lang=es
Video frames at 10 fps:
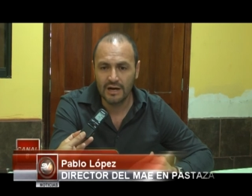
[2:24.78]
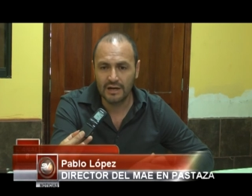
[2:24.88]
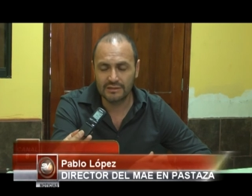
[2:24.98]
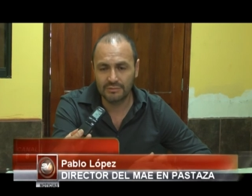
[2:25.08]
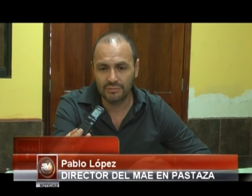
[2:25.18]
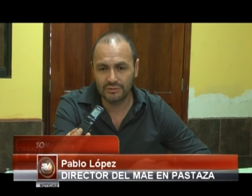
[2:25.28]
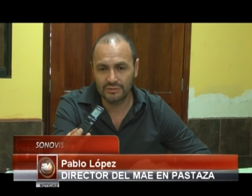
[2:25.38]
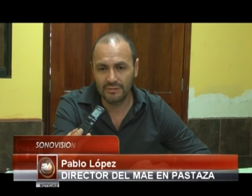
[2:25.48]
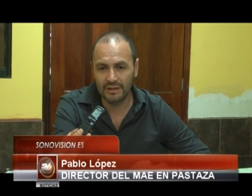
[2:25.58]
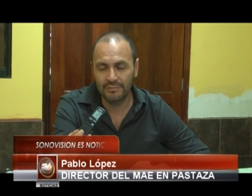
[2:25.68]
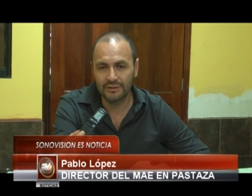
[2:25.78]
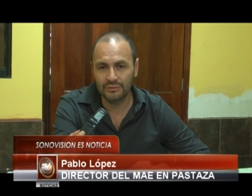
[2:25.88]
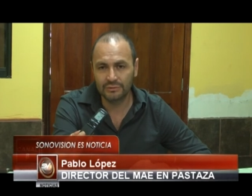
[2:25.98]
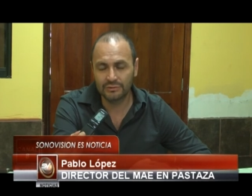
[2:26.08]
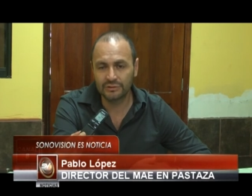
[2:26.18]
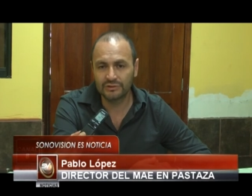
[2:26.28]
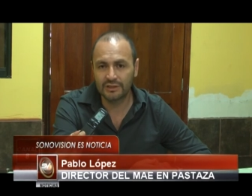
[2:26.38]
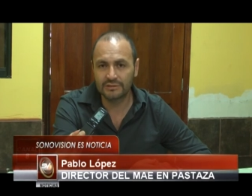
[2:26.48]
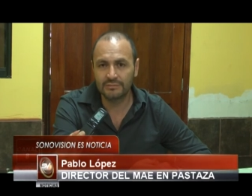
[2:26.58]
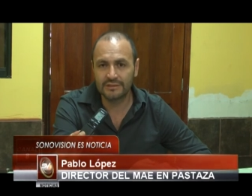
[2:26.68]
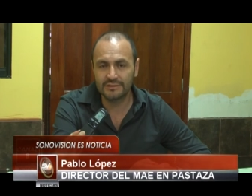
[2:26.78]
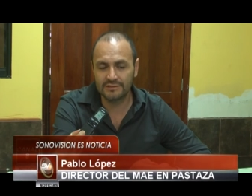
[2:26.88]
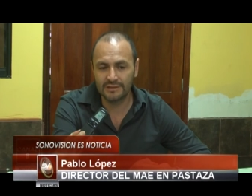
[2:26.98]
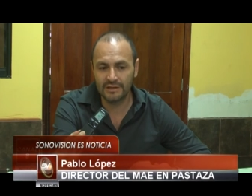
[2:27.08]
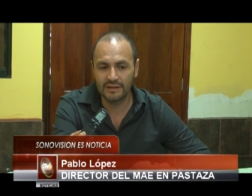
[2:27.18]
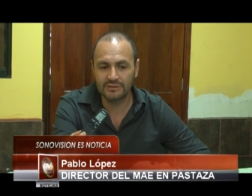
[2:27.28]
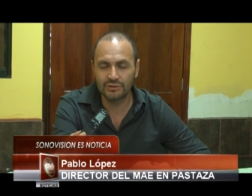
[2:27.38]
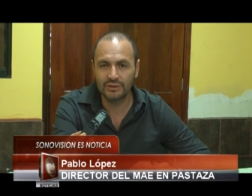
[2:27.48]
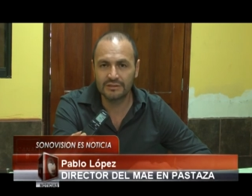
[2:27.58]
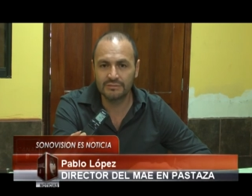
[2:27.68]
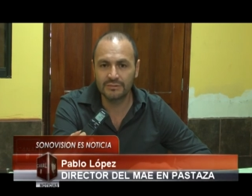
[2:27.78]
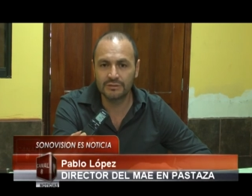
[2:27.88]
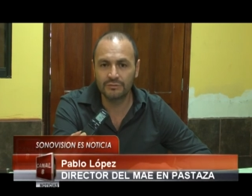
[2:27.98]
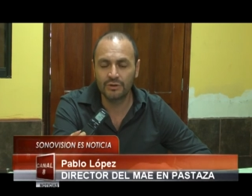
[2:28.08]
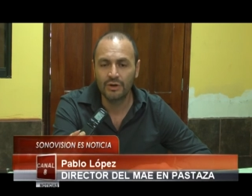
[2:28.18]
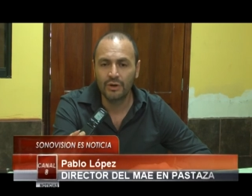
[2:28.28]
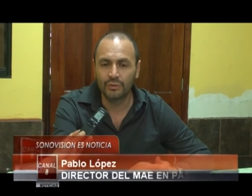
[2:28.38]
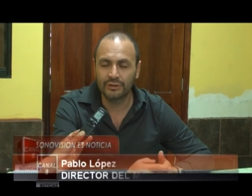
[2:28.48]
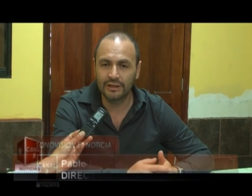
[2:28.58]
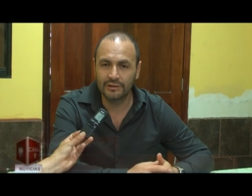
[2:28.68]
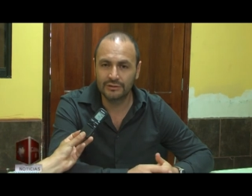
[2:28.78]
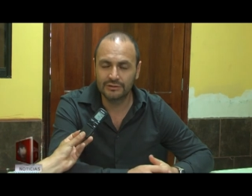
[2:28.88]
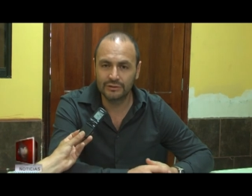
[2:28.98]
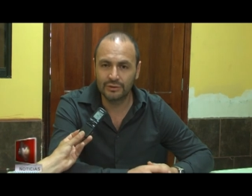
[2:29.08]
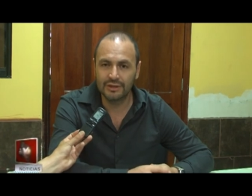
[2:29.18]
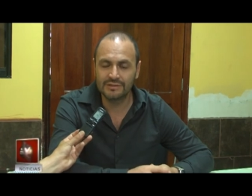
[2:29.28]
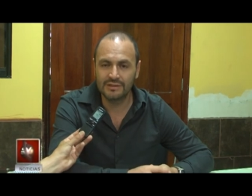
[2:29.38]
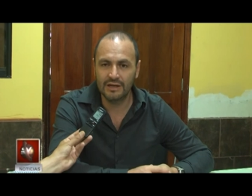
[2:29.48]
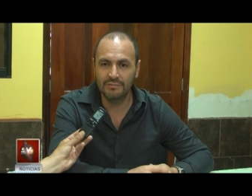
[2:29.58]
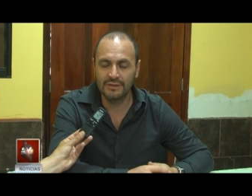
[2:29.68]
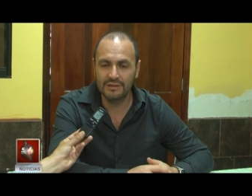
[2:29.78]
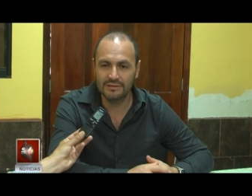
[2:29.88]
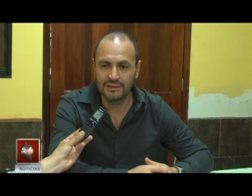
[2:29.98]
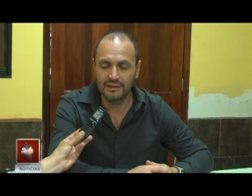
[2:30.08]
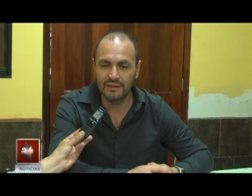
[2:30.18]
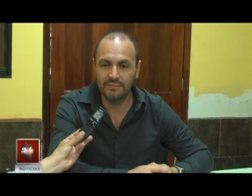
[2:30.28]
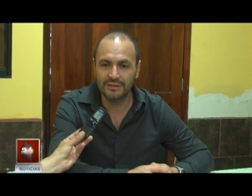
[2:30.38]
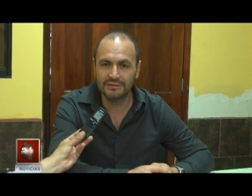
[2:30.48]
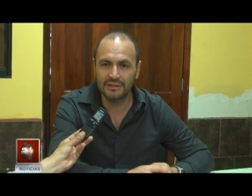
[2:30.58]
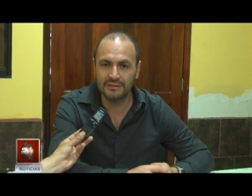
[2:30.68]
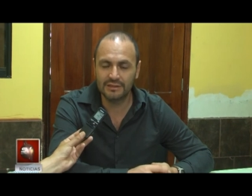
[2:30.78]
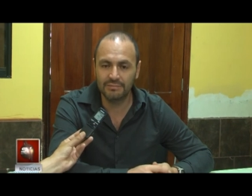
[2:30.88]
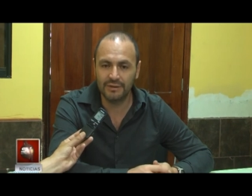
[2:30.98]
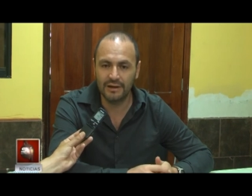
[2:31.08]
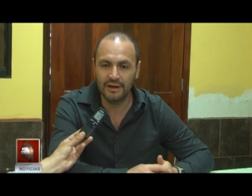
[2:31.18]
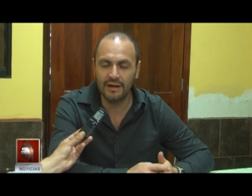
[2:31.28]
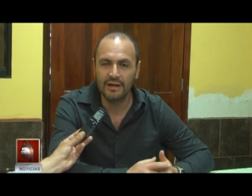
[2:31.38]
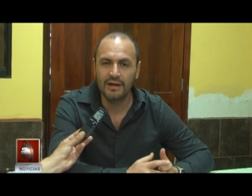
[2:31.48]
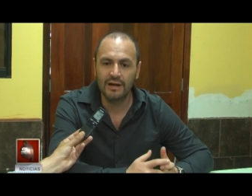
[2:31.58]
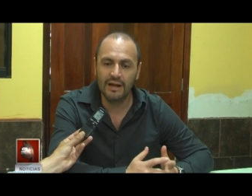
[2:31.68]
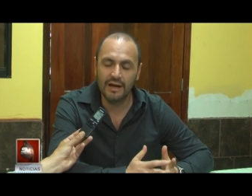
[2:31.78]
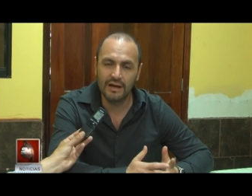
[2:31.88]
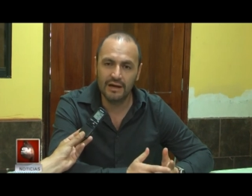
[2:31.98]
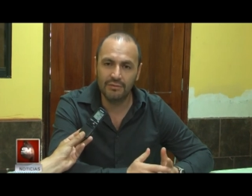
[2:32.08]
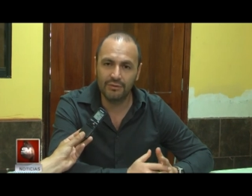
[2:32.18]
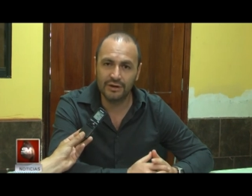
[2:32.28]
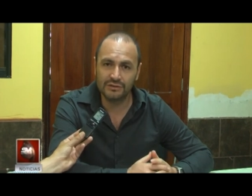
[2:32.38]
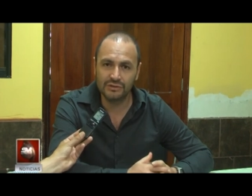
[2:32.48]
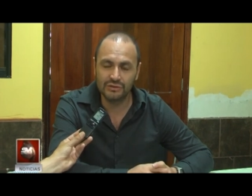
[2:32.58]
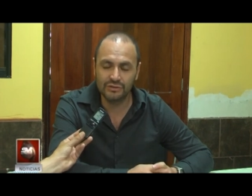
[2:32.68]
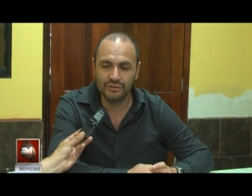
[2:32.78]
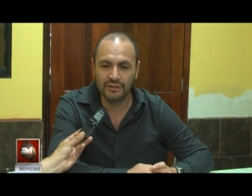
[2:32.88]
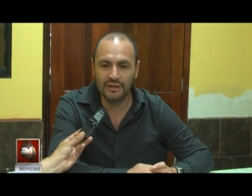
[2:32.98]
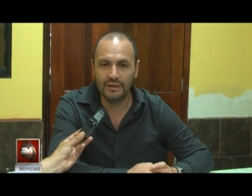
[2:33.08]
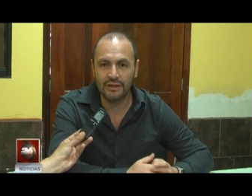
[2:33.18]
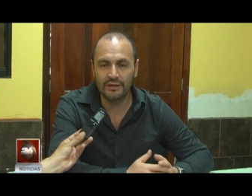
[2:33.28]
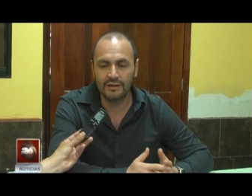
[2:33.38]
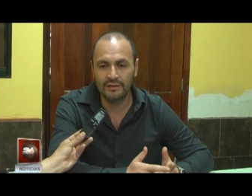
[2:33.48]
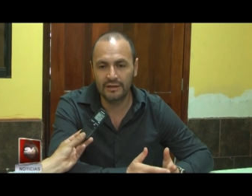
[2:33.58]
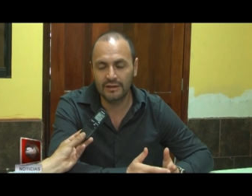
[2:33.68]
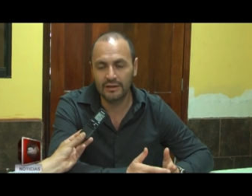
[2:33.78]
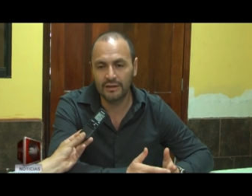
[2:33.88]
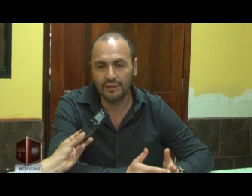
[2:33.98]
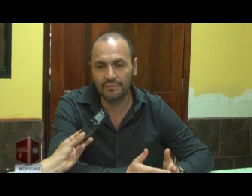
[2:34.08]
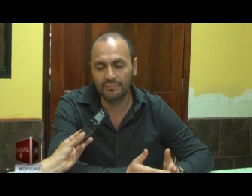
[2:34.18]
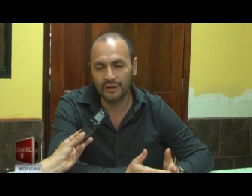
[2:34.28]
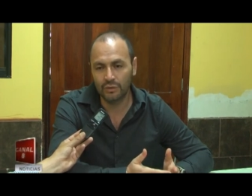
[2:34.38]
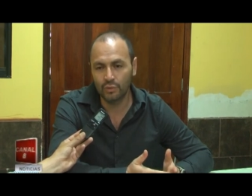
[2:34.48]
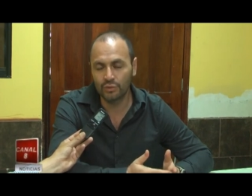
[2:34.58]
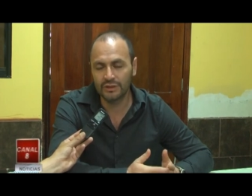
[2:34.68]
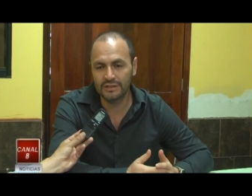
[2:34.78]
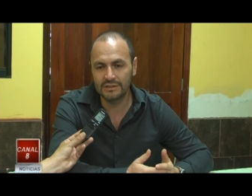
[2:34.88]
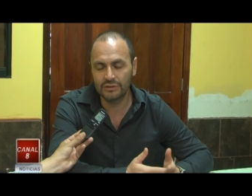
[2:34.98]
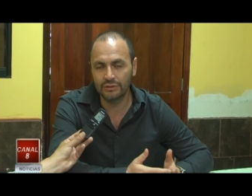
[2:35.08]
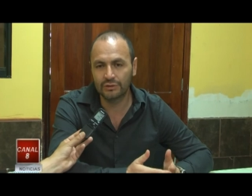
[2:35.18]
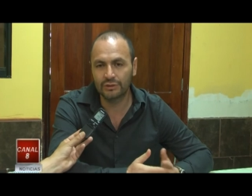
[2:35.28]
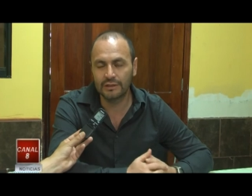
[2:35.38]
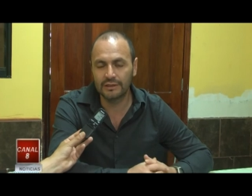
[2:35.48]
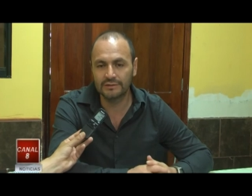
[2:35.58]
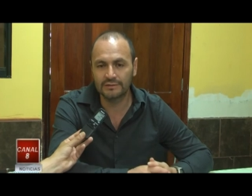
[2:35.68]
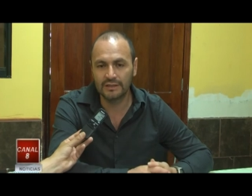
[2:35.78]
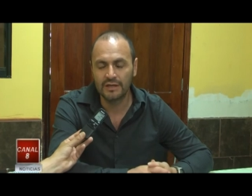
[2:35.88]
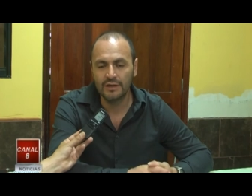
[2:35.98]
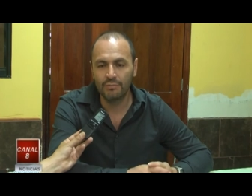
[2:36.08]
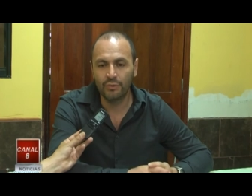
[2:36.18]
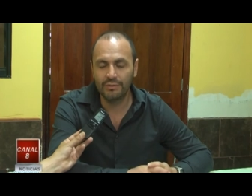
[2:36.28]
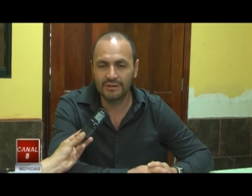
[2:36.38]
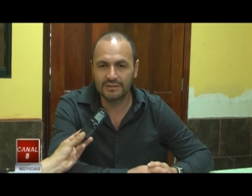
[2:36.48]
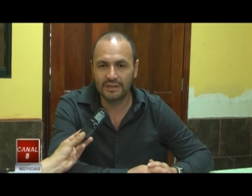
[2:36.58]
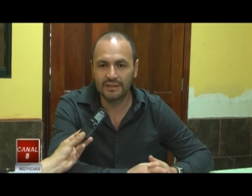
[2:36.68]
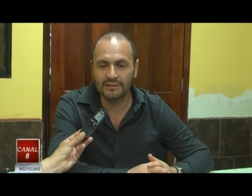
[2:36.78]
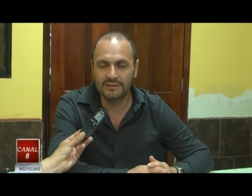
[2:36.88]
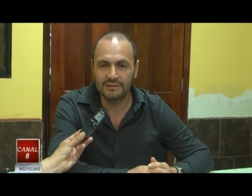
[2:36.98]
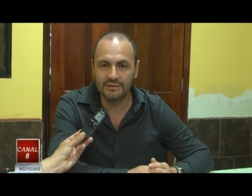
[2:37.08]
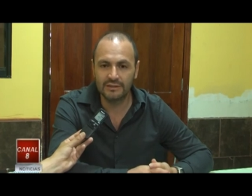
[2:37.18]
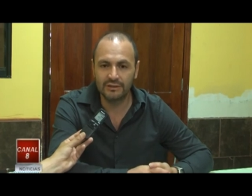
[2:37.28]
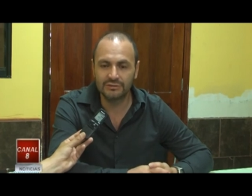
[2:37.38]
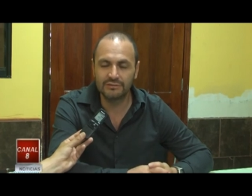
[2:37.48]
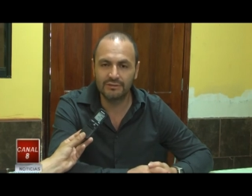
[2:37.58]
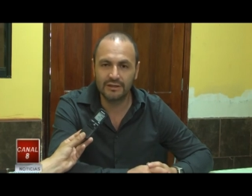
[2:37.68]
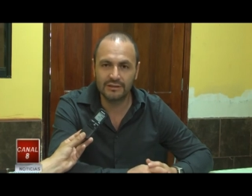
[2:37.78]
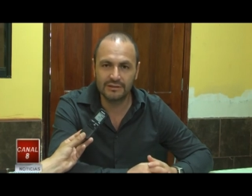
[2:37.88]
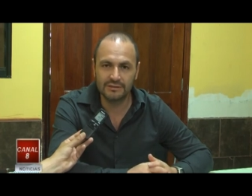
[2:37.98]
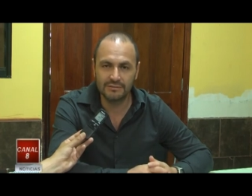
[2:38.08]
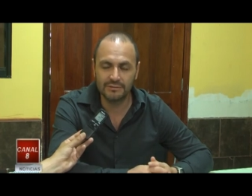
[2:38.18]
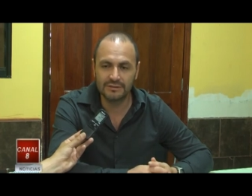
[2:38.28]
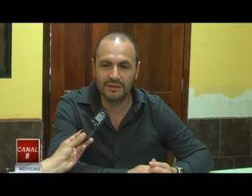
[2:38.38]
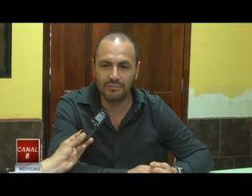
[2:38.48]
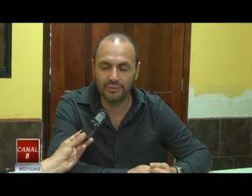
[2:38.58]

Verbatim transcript: hace aproximadamente unos 2-3 meses se realizó asimismo una donación hacia el MIES de aquí de Pastaza para la elaboración de, cunas y otros muebles que necesitan los diferentes bebés de la